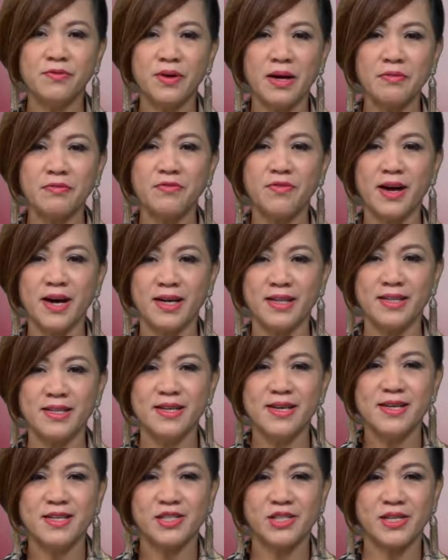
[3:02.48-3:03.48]
Pháp và Anh
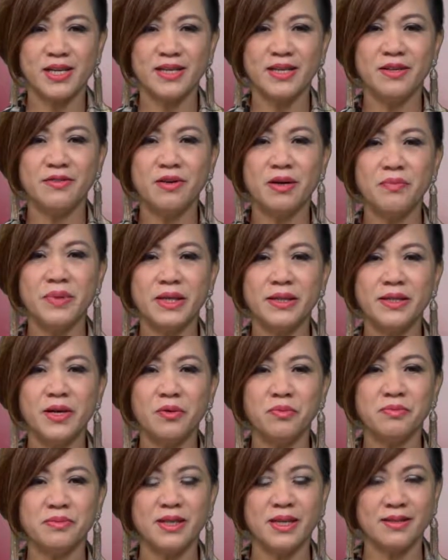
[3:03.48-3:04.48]
sẽ đi vào Biển
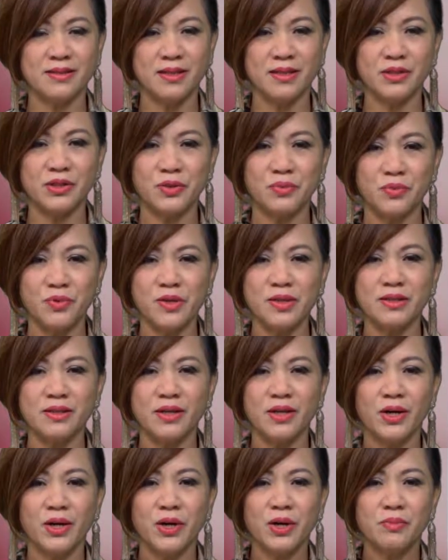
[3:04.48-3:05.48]
Đông thách thức Trung Quốc.
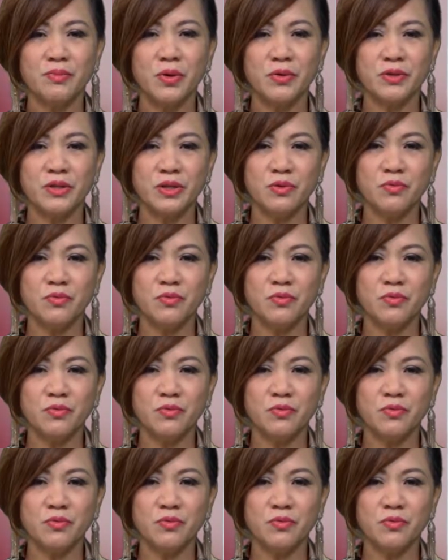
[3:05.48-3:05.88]
Bộ trưởng